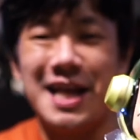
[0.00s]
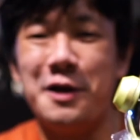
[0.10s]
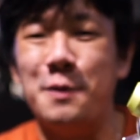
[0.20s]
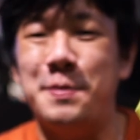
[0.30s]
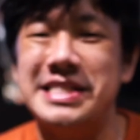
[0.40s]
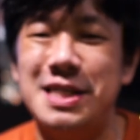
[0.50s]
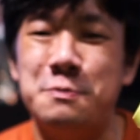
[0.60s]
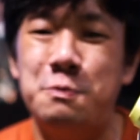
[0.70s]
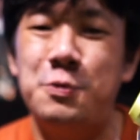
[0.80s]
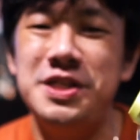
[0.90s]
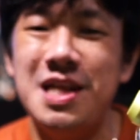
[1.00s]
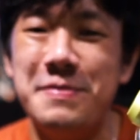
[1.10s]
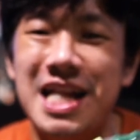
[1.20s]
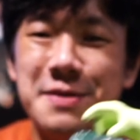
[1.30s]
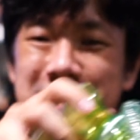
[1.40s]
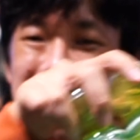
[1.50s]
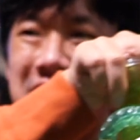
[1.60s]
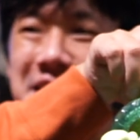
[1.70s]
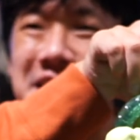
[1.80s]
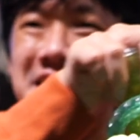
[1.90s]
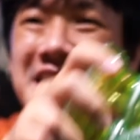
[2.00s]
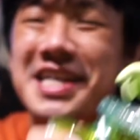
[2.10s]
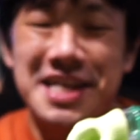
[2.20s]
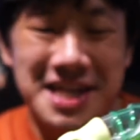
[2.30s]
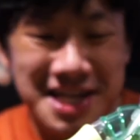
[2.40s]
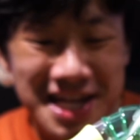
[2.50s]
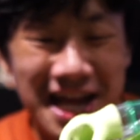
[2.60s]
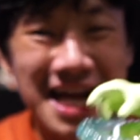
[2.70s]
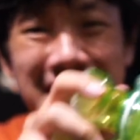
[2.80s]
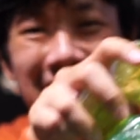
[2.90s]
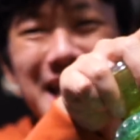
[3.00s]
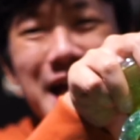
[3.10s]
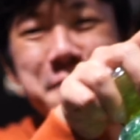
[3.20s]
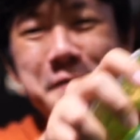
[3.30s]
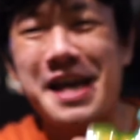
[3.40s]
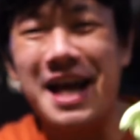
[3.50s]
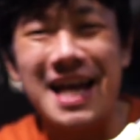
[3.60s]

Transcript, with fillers: Karena kalau plastik bunyinya beda pasti. Ya, ini kayak apa ya?